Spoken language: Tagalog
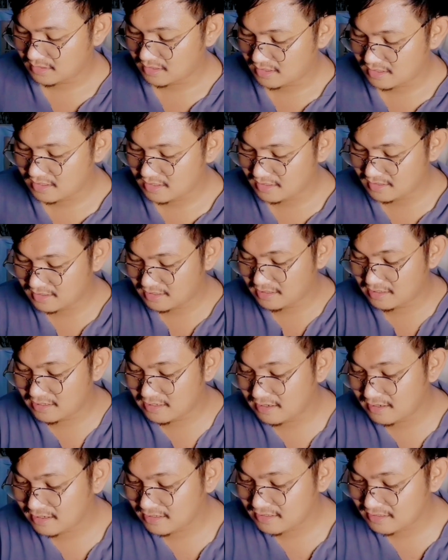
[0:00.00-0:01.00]
Ay, ang
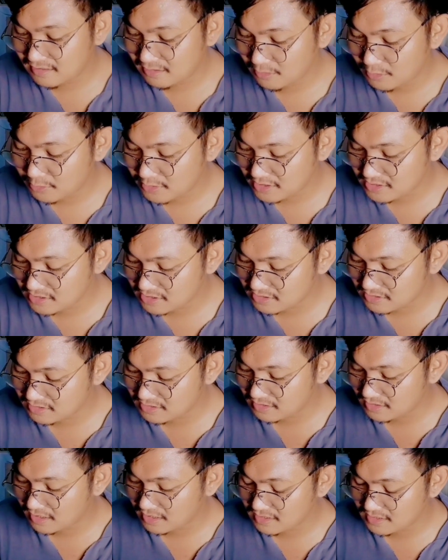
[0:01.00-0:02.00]
ganda, ang ganda ng low
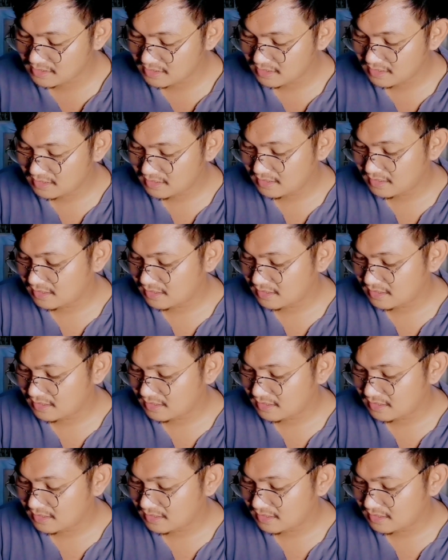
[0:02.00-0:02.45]
register niya guys.